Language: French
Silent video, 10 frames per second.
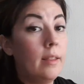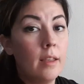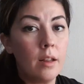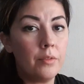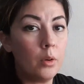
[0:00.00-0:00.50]

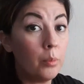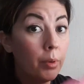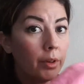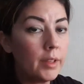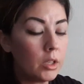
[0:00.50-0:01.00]
Léna, elle a fait le
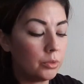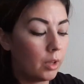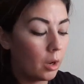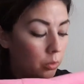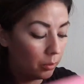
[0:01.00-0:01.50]
bordel, je
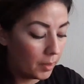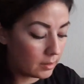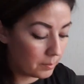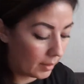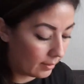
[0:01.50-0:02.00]
vous raconte
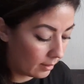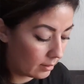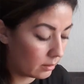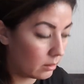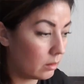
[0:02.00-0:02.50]
pas ce
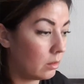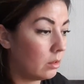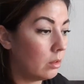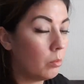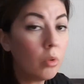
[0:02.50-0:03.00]
matin.
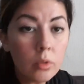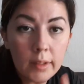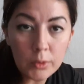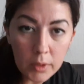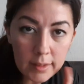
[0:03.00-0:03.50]
Euh, bon,
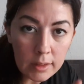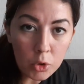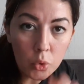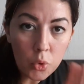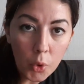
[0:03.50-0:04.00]
désolé si
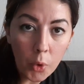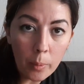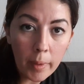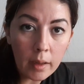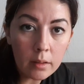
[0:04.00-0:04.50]
je
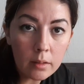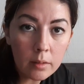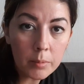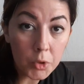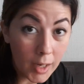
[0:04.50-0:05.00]
hurle pas, hein,
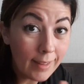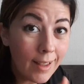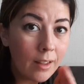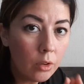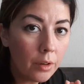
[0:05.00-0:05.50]
parce que
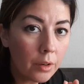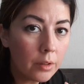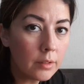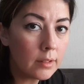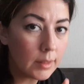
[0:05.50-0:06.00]
Léna
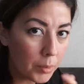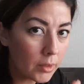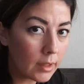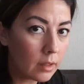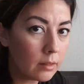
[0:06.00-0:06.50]
adore, c'est pour
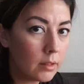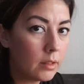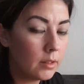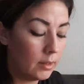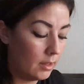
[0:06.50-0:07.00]
ça.
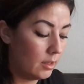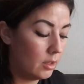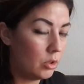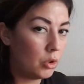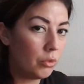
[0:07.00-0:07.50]

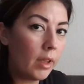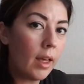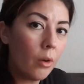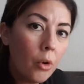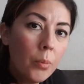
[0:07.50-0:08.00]
Je
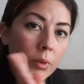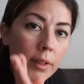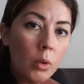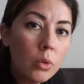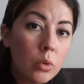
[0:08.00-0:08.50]
vais
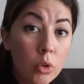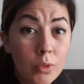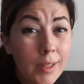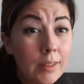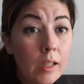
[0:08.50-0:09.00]
augmenter le son, je
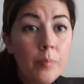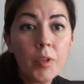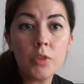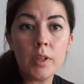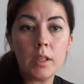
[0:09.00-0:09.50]
vais essayer.
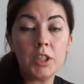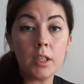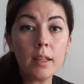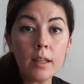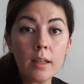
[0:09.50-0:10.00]
Je
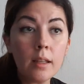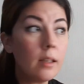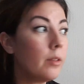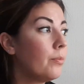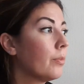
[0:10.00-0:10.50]
J'ai
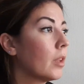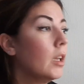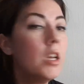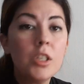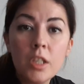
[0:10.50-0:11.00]
des,
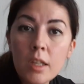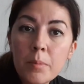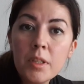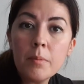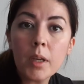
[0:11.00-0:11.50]
des
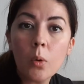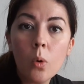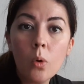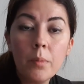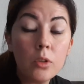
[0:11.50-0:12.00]
petits
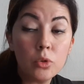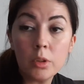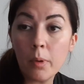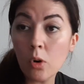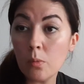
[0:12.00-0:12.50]
micros, mais je
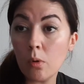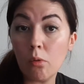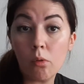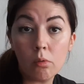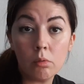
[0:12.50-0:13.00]
sais pas
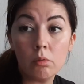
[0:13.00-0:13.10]
comment on,